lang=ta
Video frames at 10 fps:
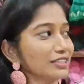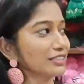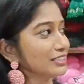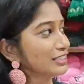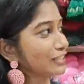
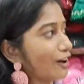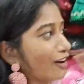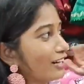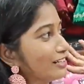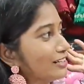இது
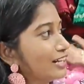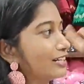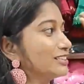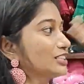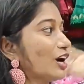
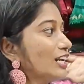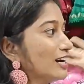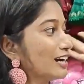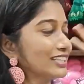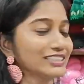ஷாலான
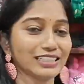ஷாலுக்கான